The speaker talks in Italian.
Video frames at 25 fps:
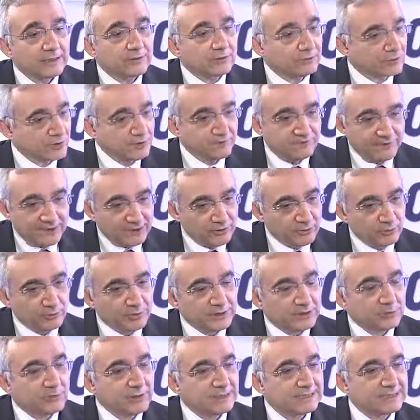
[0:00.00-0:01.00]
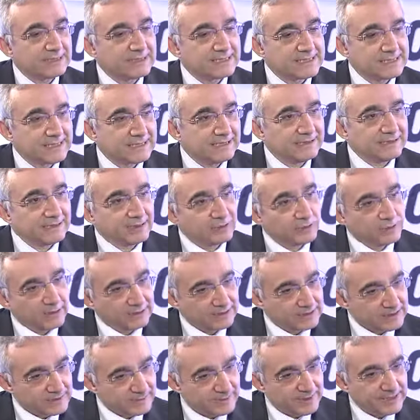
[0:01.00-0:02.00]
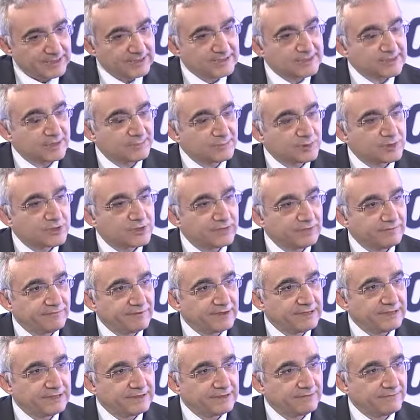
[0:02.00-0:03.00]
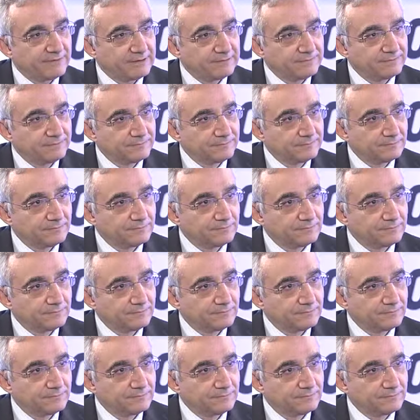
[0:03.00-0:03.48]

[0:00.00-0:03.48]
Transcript: Ecco, ci fa il nome di qualche azienda, di qualche esperienza più significativa?